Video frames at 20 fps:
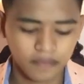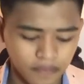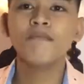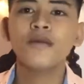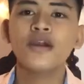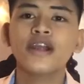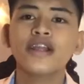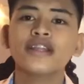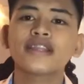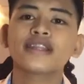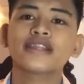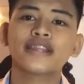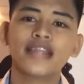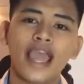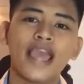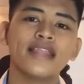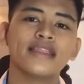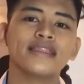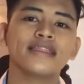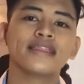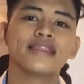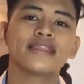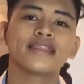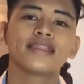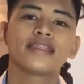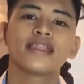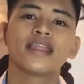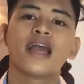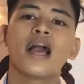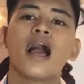Number 10.
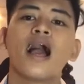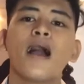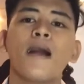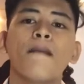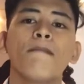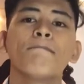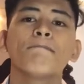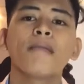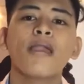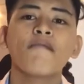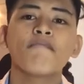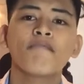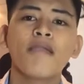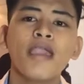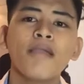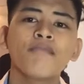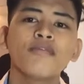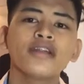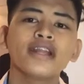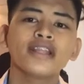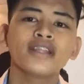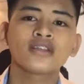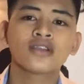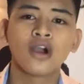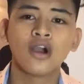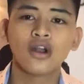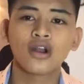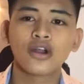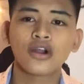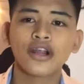My favorite
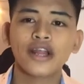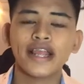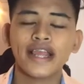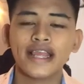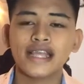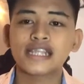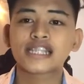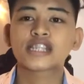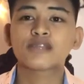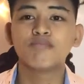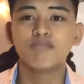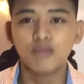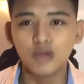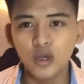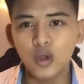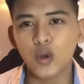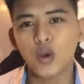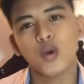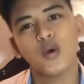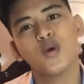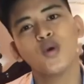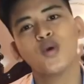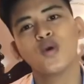color is blue.